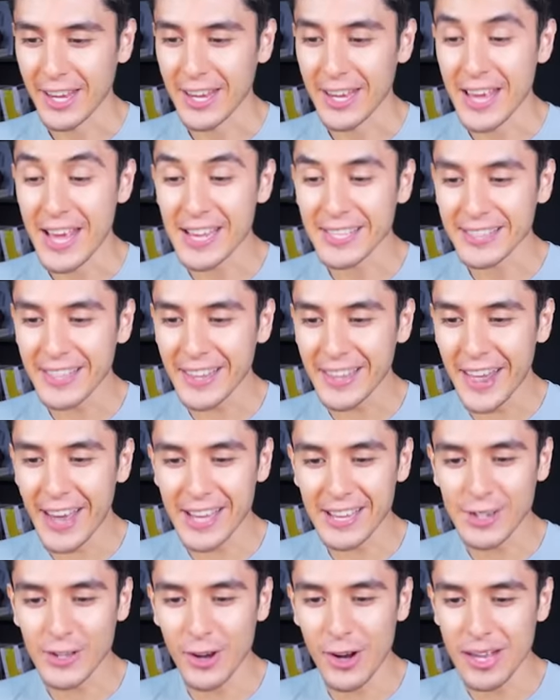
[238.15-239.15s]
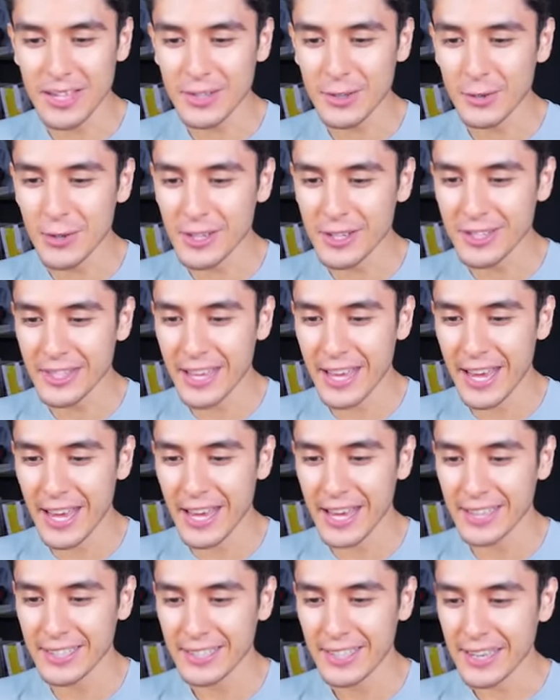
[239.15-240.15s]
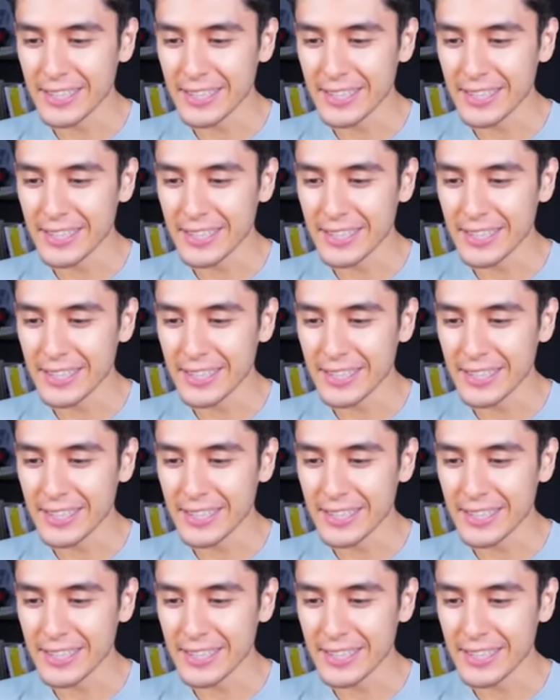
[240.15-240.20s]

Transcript: Y es que de hecho, hace unos días